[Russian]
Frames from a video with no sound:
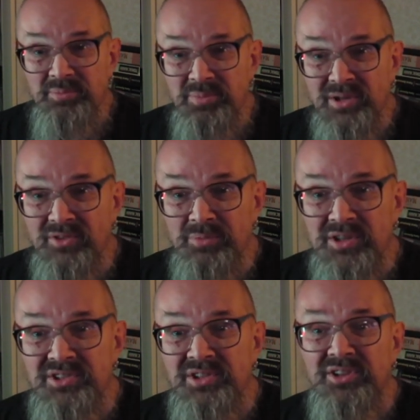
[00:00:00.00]
Первые
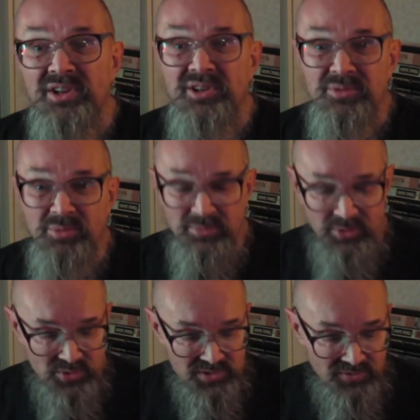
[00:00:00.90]
пластинки, ритм и
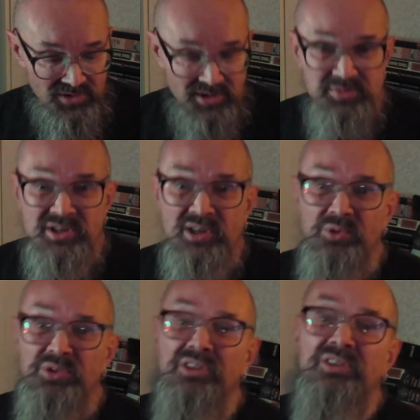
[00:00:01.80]
блюзовые,
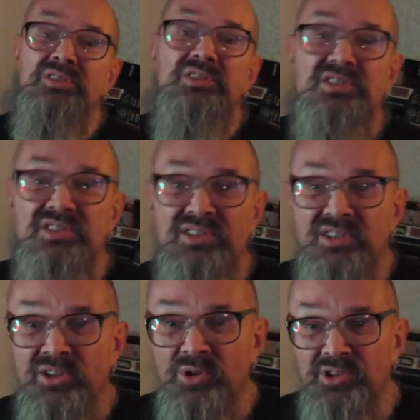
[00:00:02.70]
абсолютно с
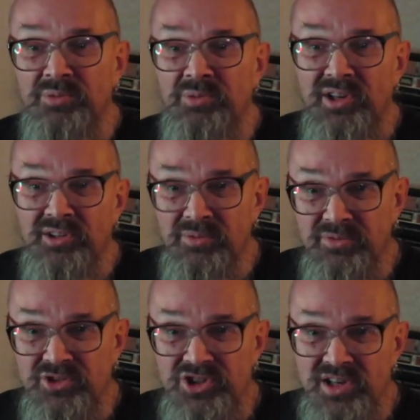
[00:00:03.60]
легким креном
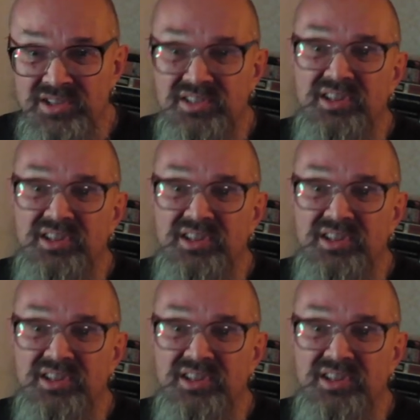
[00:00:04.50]
в джаз,